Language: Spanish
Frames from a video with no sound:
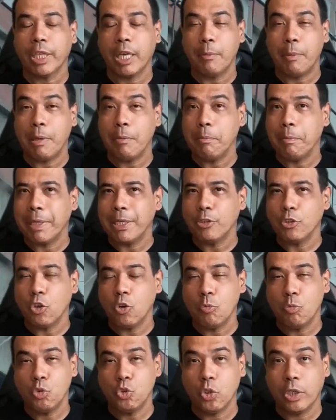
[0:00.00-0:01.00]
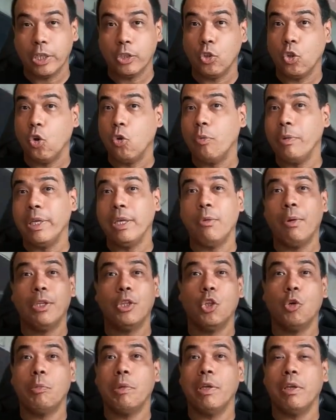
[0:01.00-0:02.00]
que me impresionó mucho, que no lo vi
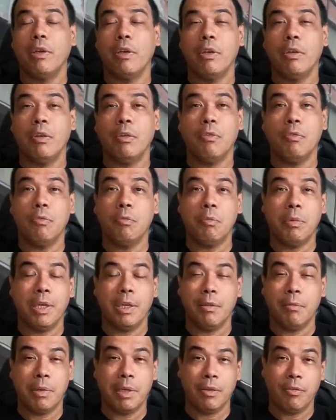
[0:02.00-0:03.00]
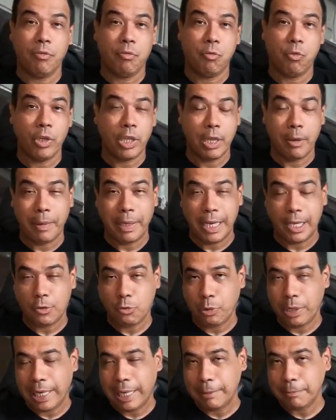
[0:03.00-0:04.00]
cuando me fui de
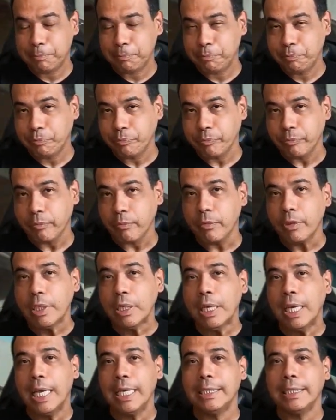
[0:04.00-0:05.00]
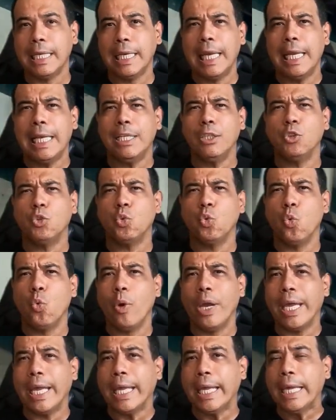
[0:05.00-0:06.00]
Venezuela es el
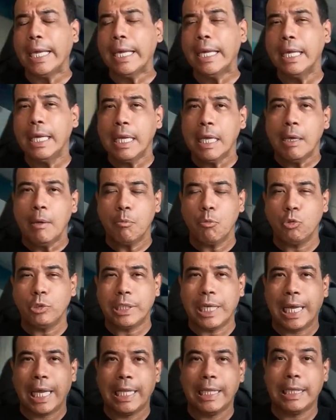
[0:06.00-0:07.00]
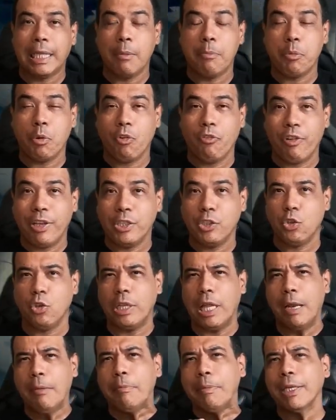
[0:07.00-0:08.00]
trueque. Mucha gente
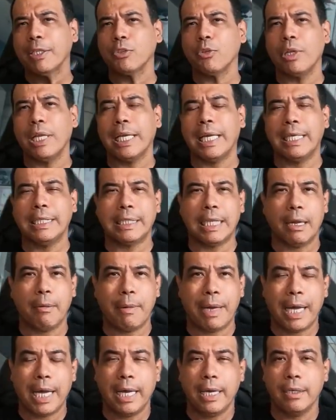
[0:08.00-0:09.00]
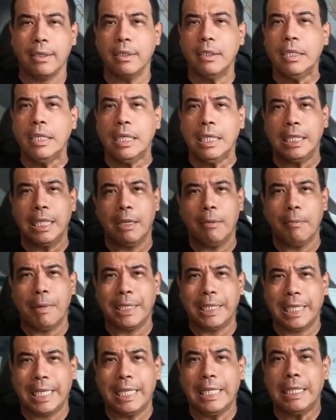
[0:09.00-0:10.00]
profesional, personas que trabajan de
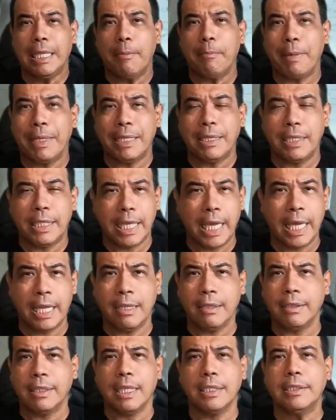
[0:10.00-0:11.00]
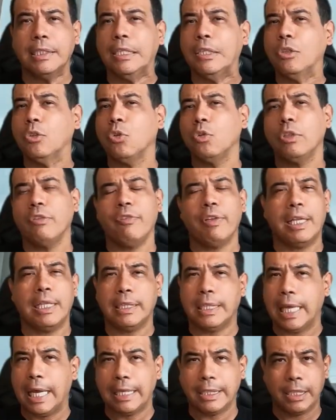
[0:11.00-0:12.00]
manera independiente, haciendo
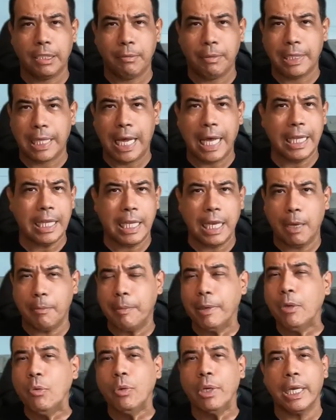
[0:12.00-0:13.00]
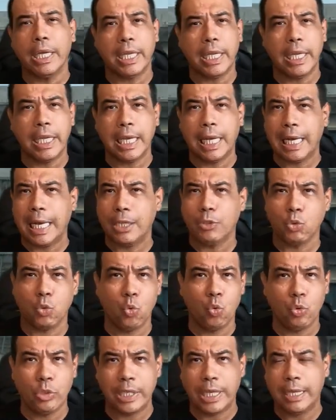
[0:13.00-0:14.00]
diferentes actividades, la peluquería, las
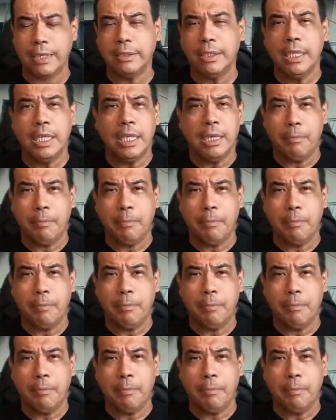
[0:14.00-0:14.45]
uñas,